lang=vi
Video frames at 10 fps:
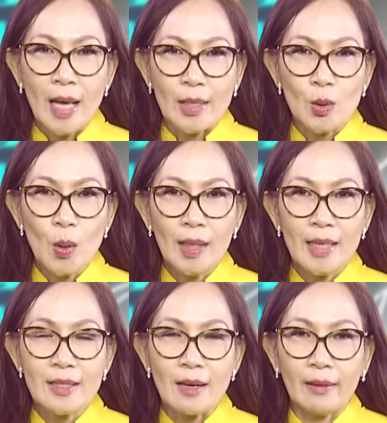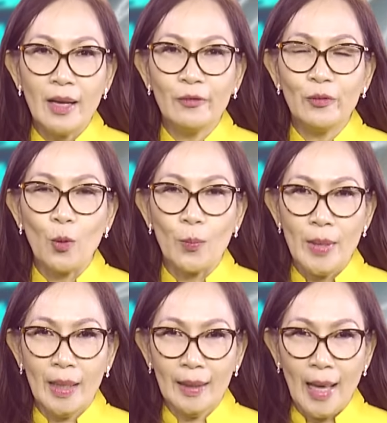sản xuất lại trở nên phổ
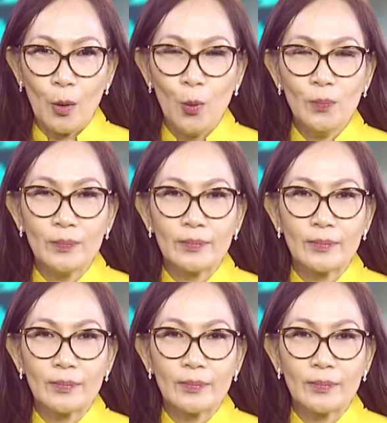biến tại Úc?